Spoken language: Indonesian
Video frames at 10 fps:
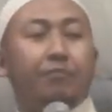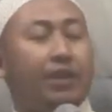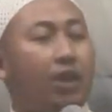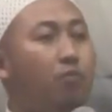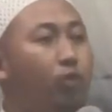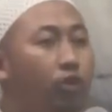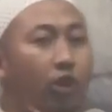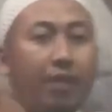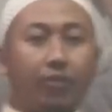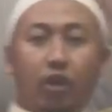beliau mun
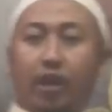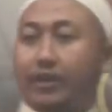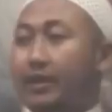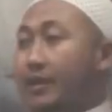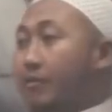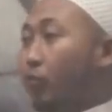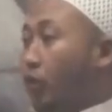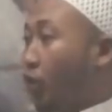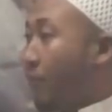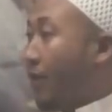Ramadan,
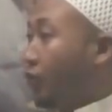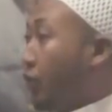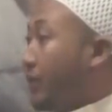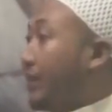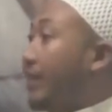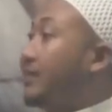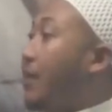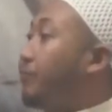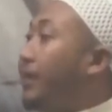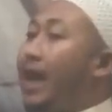mun Ramadan nikah
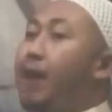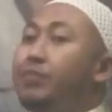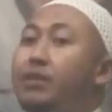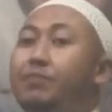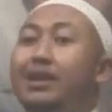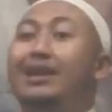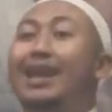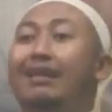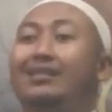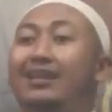sampai amin
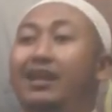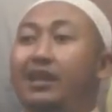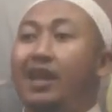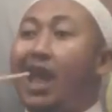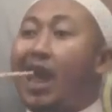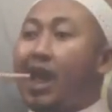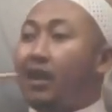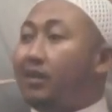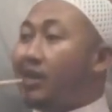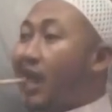baile sana nikah
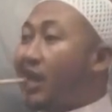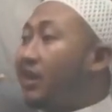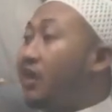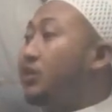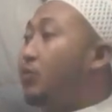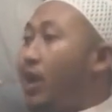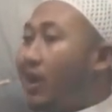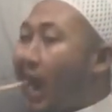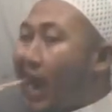ngikek siwak.